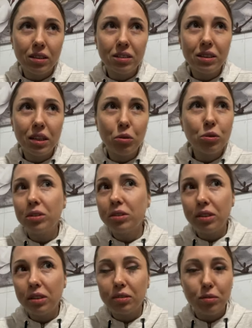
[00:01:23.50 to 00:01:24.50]

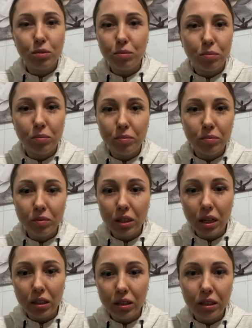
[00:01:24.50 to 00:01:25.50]
остается ну,
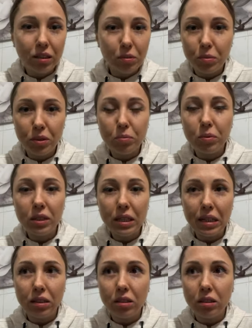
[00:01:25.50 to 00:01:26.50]
какие-то
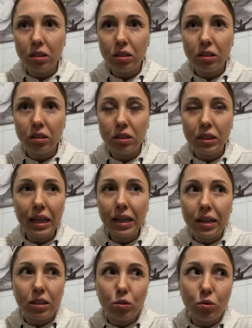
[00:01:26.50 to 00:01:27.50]
бессмысленные
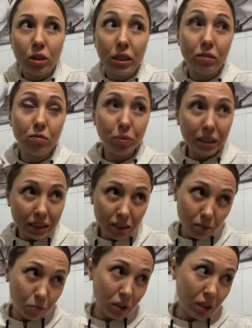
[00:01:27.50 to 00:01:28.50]
цели, которые, в
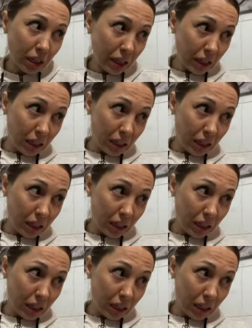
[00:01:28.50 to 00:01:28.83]
принципе,